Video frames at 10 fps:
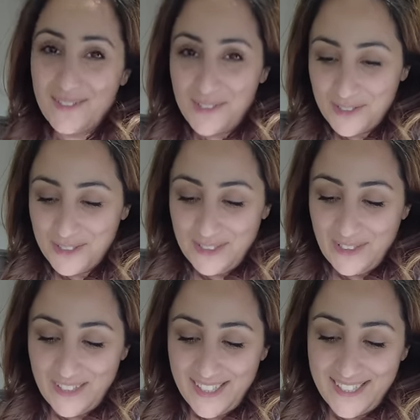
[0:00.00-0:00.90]
Onu
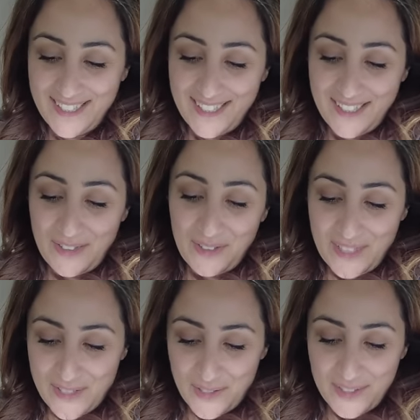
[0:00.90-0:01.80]
dinliyorlar.
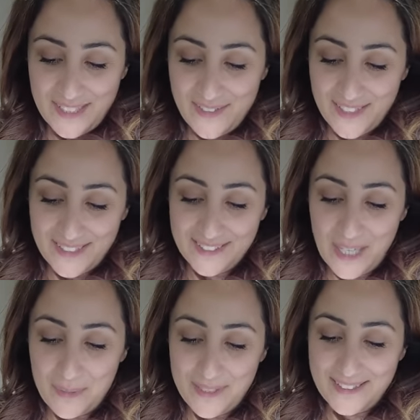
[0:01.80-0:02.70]
Ondan sonra Devran'ın
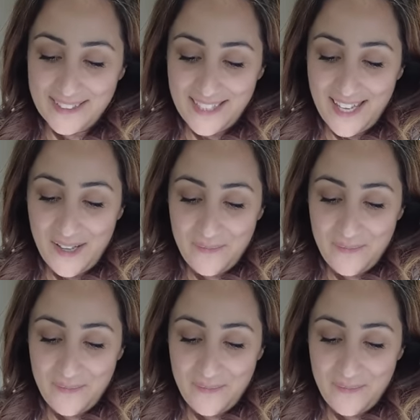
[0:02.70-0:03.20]
tabletinde